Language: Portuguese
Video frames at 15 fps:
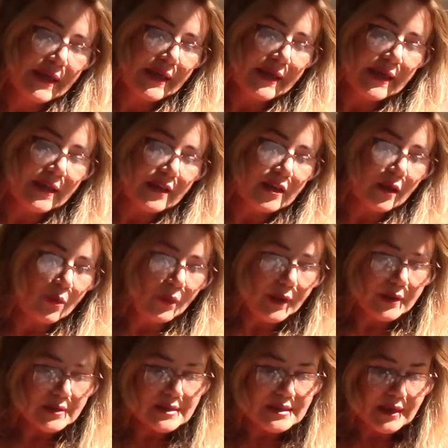Então
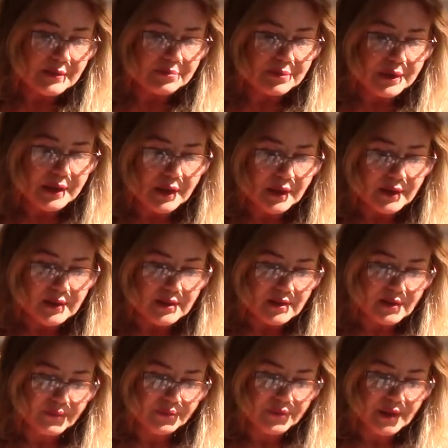ele
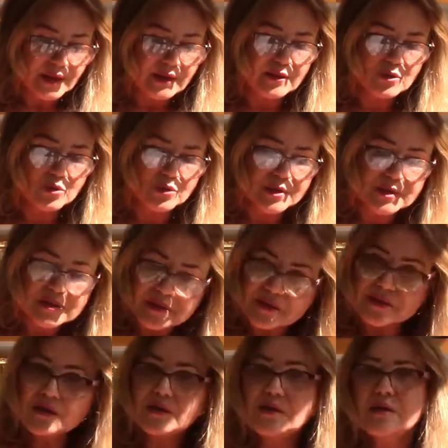sabia, ele
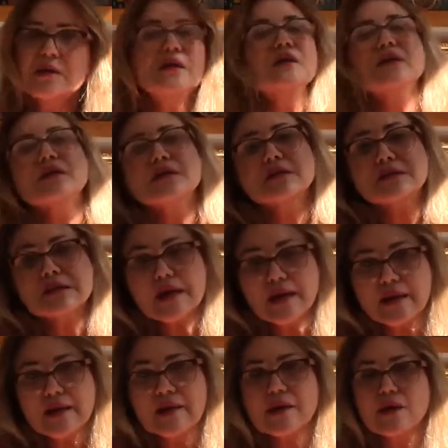conhecia
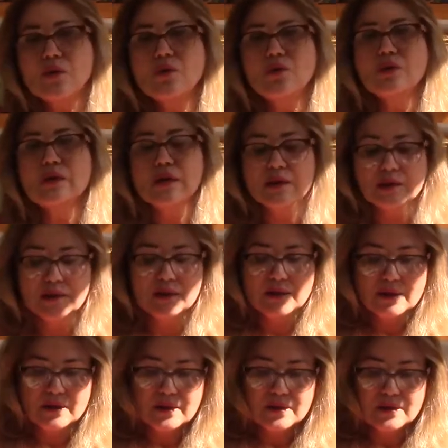Zaqueu
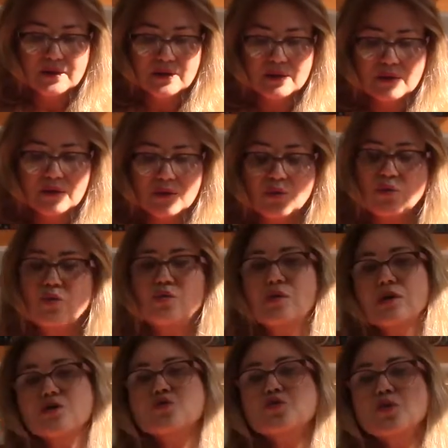
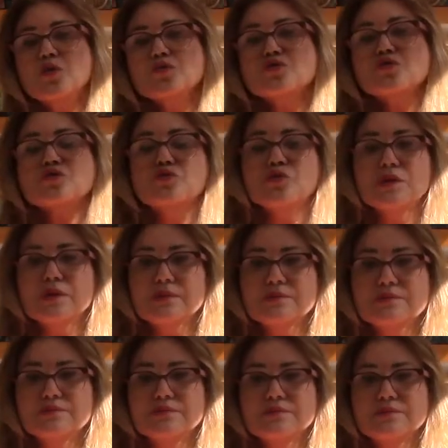com a sua usura,
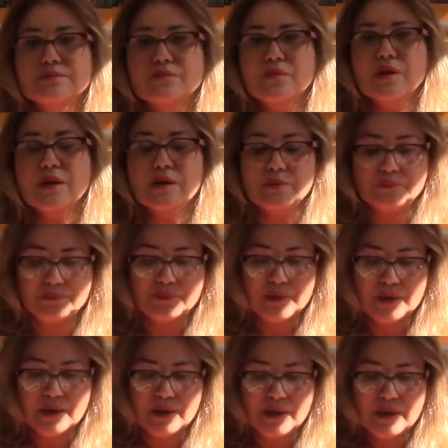né?
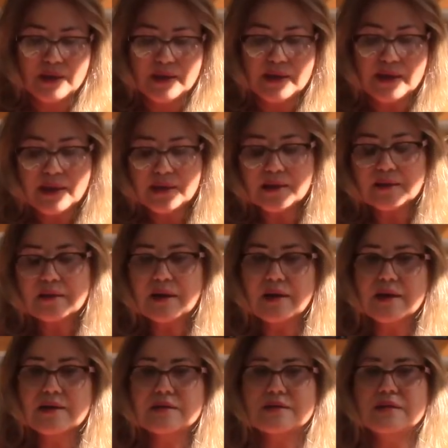E ele
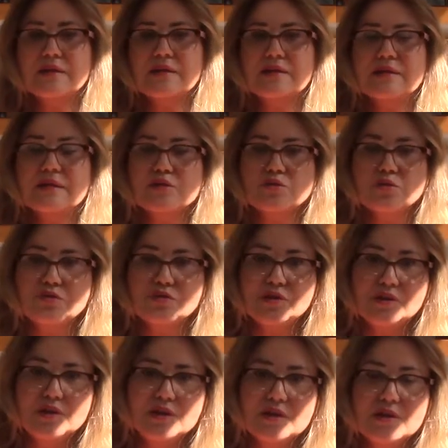traz ele da
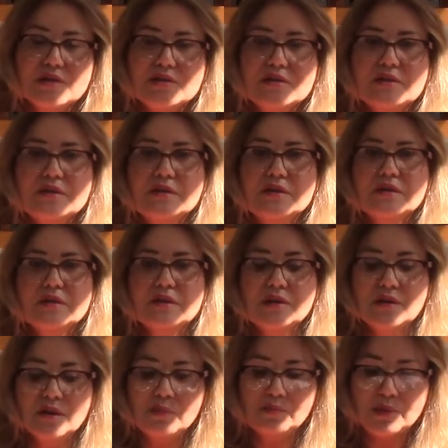suvinice
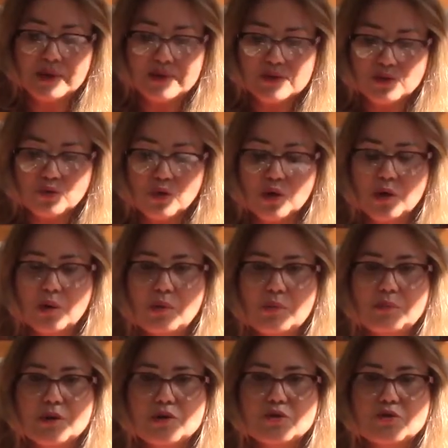para se tornar uma
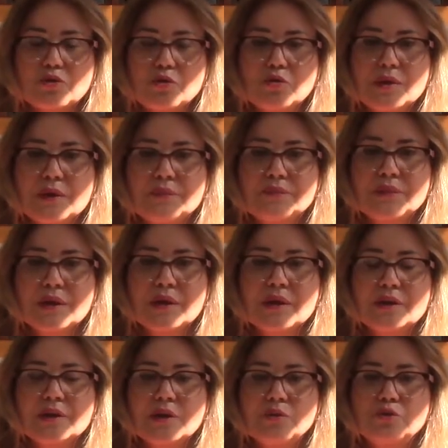pessoa,
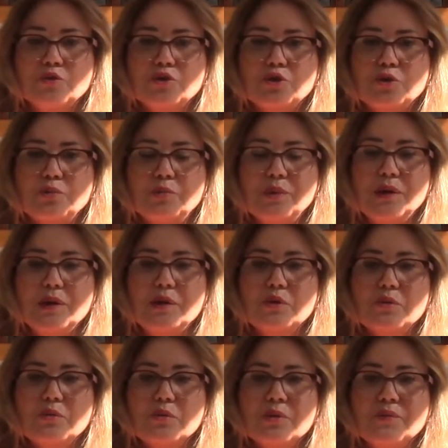né, um
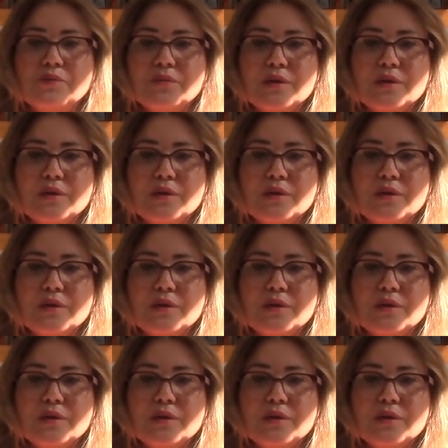espírito